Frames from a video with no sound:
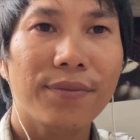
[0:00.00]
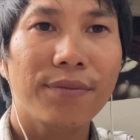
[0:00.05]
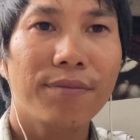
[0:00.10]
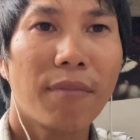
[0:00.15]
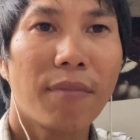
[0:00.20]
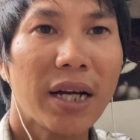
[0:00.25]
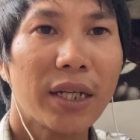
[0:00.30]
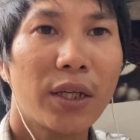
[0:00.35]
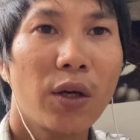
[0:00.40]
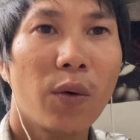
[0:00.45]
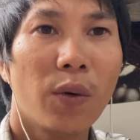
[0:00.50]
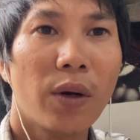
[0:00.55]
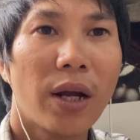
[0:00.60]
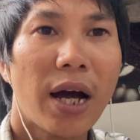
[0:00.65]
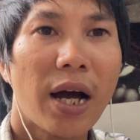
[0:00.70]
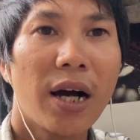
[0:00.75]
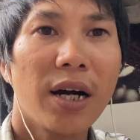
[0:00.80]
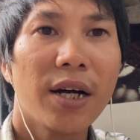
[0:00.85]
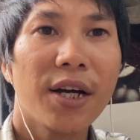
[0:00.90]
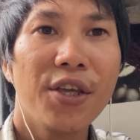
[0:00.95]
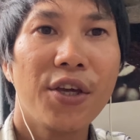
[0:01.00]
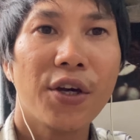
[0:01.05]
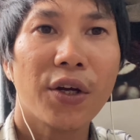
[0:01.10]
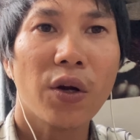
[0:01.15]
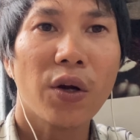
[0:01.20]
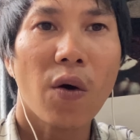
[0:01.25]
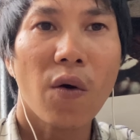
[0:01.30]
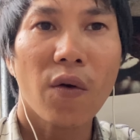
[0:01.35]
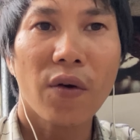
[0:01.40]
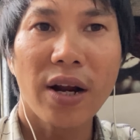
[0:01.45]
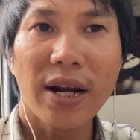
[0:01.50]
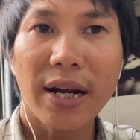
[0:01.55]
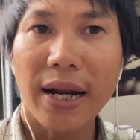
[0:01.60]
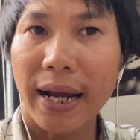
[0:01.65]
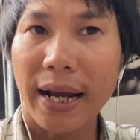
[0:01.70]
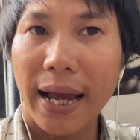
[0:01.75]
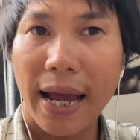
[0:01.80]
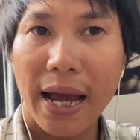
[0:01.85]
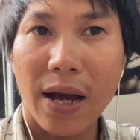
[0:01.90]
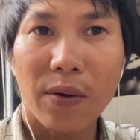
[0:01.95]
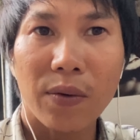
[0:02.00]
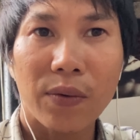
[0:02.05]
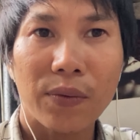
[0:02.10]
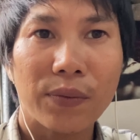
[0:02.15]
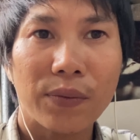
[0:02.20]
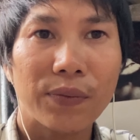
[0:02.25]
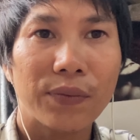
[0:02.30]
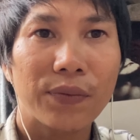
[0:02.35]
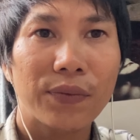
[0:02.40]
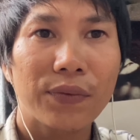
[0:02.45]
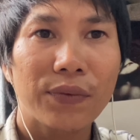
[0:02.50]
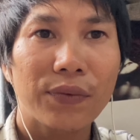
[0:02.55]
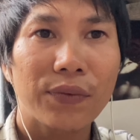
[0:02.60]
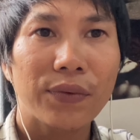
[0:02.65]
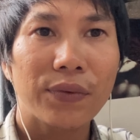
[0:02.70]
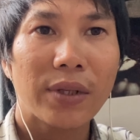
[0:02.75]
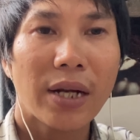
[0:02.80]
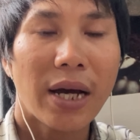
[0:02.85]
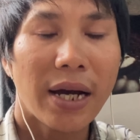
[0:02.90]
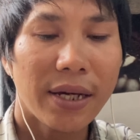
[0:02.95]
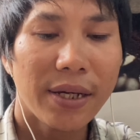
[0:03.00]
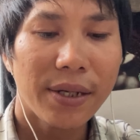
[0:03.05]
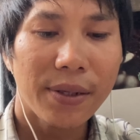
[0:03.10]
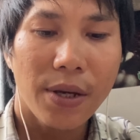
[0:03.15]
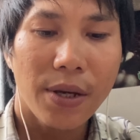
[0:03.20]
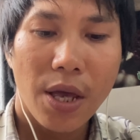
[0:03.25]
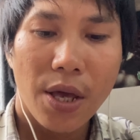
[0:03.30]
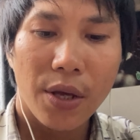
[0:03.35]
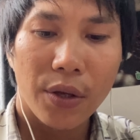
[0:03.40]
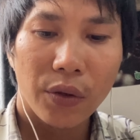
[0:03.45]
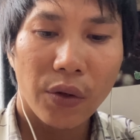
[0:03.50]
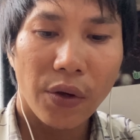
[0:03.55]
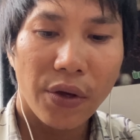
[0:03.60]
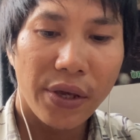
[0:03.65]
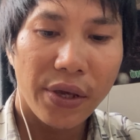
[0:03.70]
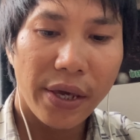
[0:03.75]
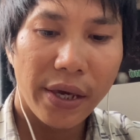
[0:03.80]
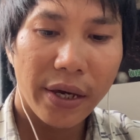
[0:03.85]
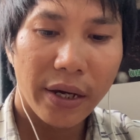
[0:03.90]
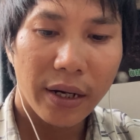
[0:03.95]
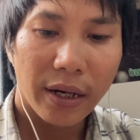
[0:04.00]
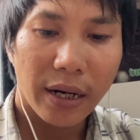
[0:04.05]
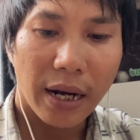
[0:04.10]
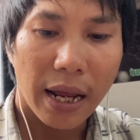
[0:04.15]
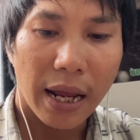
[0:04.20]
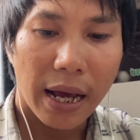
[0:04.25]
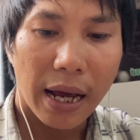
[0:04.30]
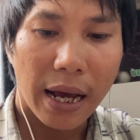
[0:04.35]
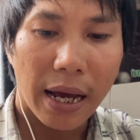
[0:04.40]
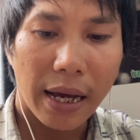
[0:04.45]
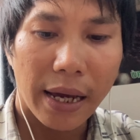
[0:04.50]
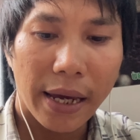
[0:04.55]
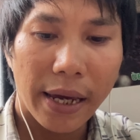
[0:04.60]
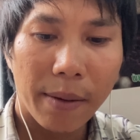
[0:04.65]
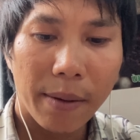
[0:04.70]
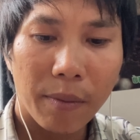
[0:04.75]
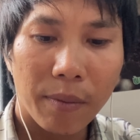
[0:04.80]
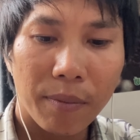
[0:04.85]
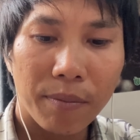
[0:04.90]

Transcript: mặc dù là ở cái nhiệt độ rất là cao đấy tuy nhiên là em